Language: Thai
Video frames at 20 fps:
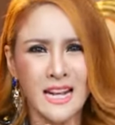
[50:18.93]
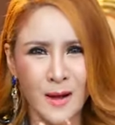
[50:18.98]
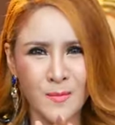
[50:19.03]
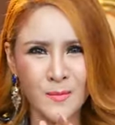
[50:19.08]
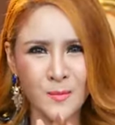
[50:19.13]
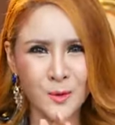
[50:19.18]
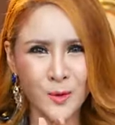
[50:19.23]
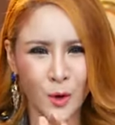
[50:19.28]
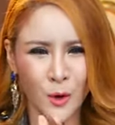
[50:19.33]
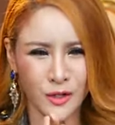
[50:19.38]

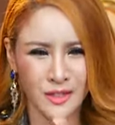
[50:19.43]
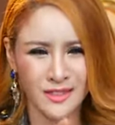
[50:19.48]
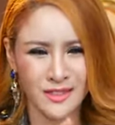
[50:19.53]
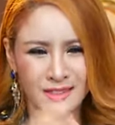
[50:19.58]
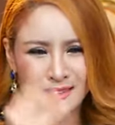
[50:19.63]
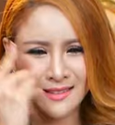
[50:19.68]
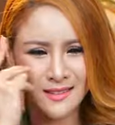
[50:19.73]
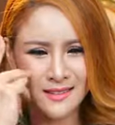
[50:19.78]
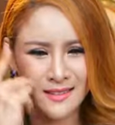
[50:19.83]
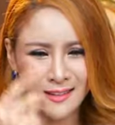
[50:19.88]
กำหนด
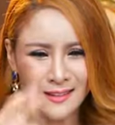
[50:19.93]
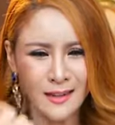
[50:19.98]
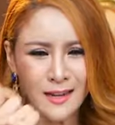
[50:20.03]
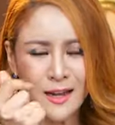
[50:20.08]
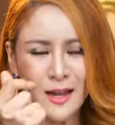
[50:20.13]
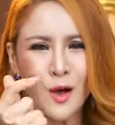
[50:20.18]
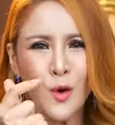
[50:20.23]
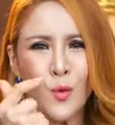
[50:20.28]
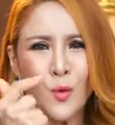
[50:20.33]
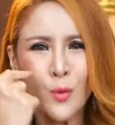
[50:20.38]

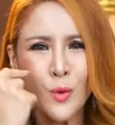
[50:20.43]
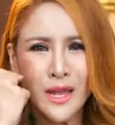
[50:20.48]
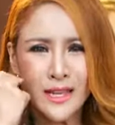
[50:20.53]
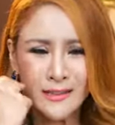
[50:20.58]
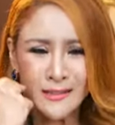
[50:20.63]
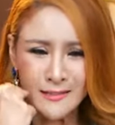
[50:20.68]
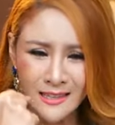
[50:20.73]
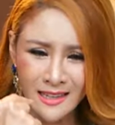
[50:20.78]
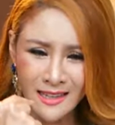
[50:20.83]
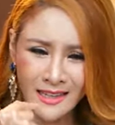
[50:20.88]
วิ
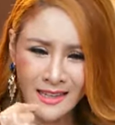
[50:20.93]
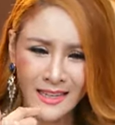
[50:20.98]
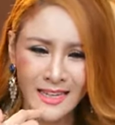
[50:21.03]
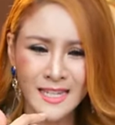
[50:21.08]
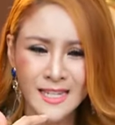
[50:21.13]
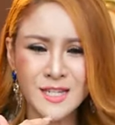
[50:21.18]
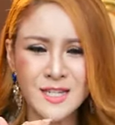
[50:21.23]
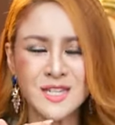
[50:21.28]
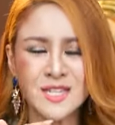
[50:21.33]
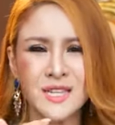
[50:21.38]
ถี
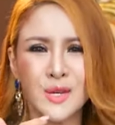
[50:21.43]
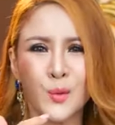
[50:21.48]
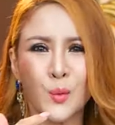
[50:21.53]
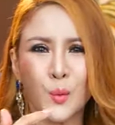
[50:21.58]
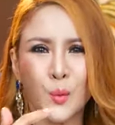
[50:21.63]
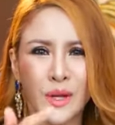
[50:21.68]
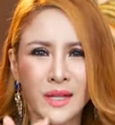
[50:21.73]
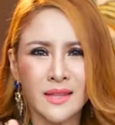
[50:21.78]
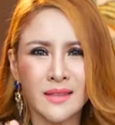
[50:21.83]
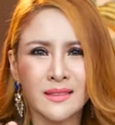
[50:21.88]
ชี
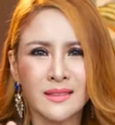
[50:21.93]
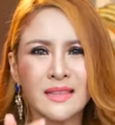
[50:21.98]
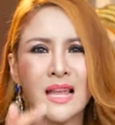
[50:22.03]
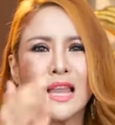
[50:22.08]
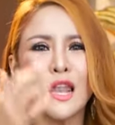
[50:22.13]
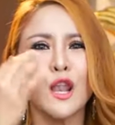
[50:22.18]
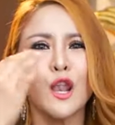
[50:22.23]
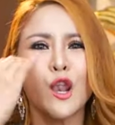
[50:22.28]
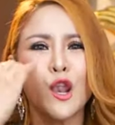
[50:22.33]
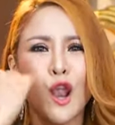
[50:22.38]
วิตต
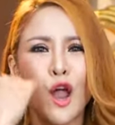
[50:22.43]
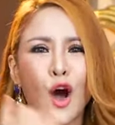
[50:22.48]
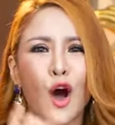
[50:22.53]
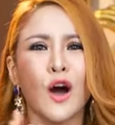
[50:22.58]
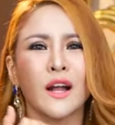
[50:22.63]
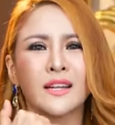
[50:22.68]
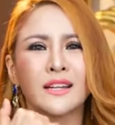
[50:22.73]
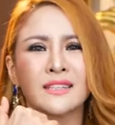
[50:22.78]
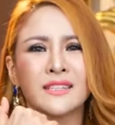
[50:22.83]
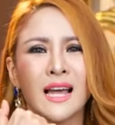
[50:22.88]
ล
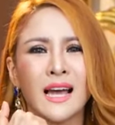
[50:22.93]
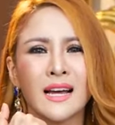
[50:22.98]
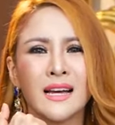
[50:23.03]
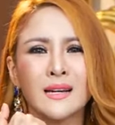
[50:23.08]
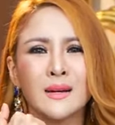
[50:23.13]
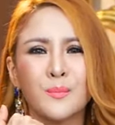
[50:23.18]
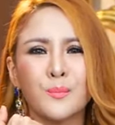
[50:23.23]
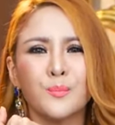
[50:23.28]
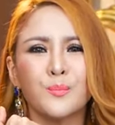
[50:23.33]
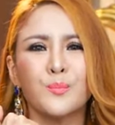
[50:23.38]
อดทั้ง
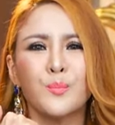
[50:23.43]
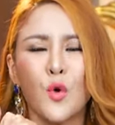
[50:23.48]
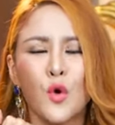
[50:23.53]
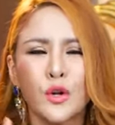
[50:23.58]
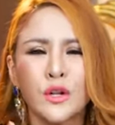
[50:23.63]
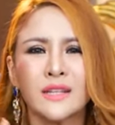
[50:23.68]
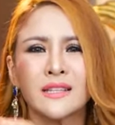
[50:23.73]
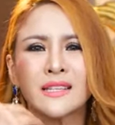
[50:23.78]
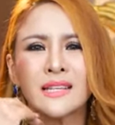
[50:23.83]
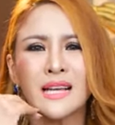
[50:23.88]
พุ
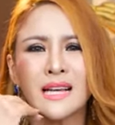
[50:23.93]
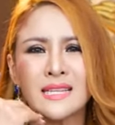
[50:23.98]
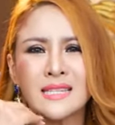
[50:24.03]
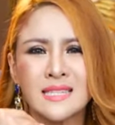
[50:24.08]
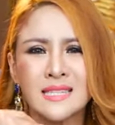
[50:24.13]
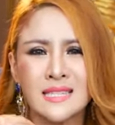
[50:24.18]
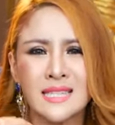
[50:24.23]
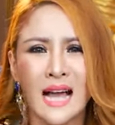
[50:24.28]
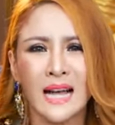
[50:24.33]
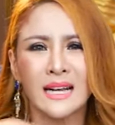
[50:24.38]
ทธ
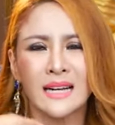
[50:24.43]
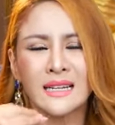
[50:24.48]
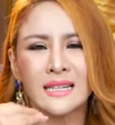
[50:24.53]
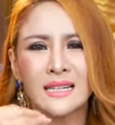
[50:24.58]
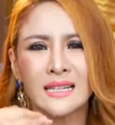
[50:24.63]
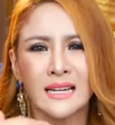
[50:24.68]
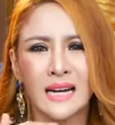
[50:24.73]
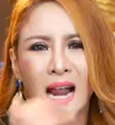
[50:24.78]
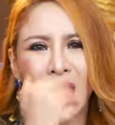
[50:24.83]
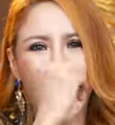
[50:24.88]
ศั
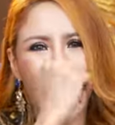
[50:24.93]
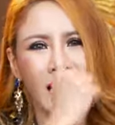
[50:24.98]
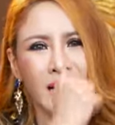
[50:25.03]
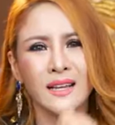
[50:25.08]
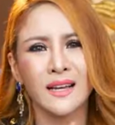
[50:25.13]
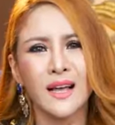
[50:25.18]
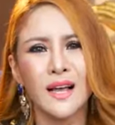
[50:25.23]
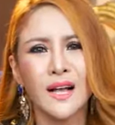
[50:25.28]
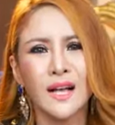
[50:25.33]
กราช